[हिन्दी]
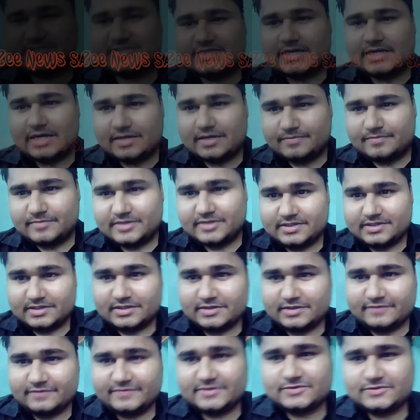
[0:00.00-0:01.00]
नमस्कार मैं
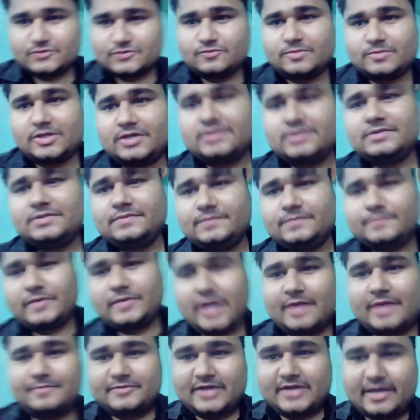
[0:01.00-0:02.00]
रवीश कुमार
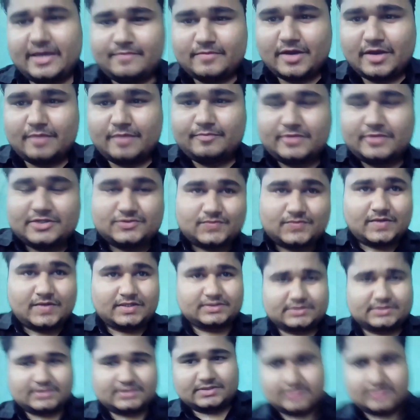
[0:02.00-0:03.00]
प्राइम टाइम में आपका
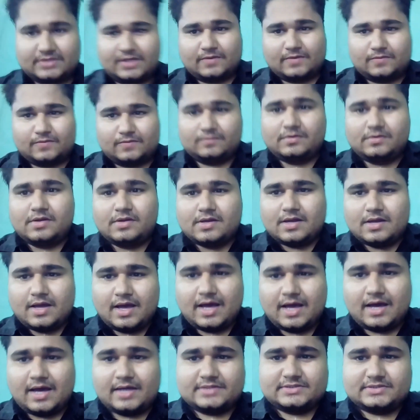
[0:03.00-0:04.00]
स्वागत करता हूँ
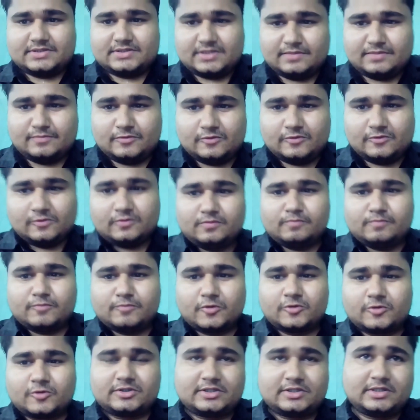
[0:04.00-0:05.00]
आज हम
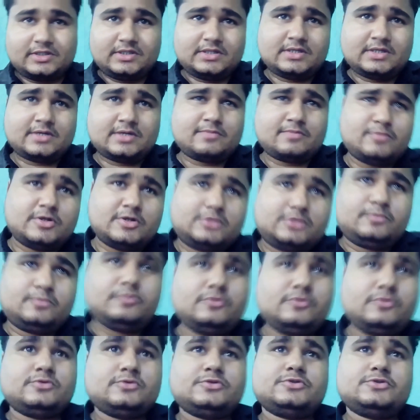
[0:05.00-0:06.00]
लोग बहुत ही एक
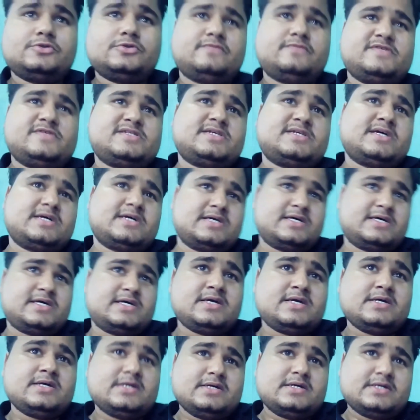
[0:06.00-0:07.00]
महत्वपूर्ण जो विषय
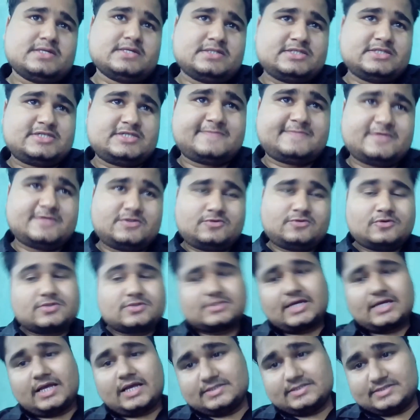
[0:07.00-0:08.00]
है जिसमें
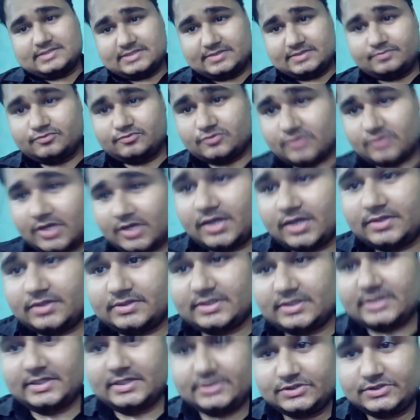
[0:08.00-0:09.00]
दो साल से पूरा
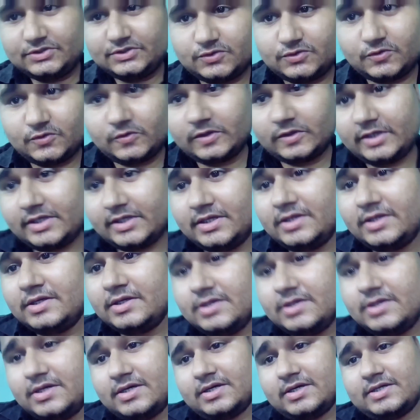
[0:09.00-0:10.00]
देश जो है
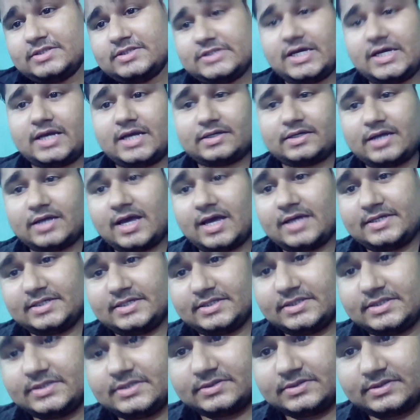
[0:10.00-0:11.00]

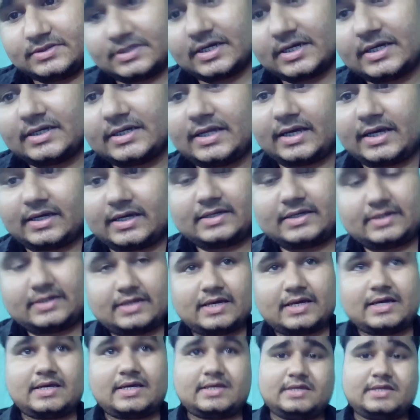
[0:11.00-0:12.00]
जानकारी इकट्ठा कर
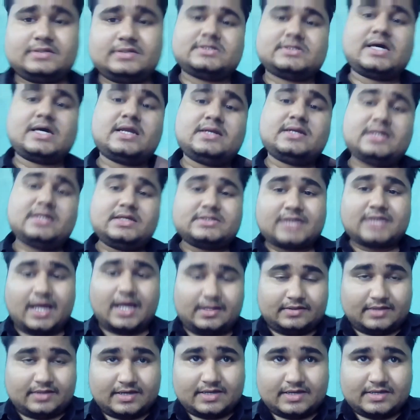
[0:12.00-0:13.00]
रहा है जानना
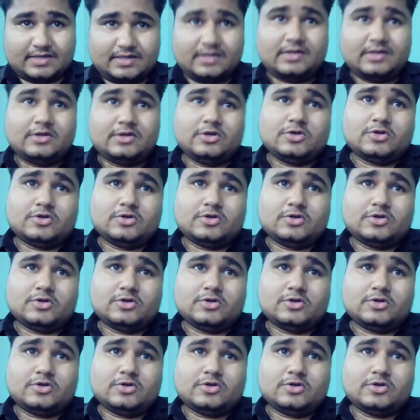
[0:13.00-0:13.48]
चाहता है